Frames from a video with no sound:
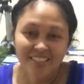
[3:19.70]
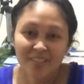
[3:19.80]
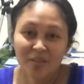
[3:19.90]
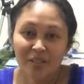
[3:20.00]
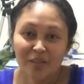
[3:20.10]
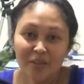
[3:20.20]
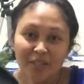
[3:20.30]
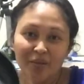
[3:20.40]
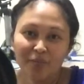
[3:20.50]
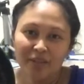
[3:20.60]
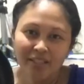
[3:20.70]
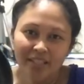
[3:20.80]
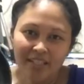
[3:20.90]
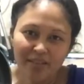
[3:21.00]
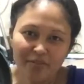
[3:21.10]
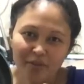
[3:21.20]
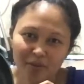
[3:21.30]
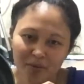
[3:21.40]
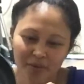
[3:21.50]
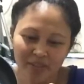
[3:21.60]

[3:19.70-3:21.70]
Siguro ito na yung birthday gift ko.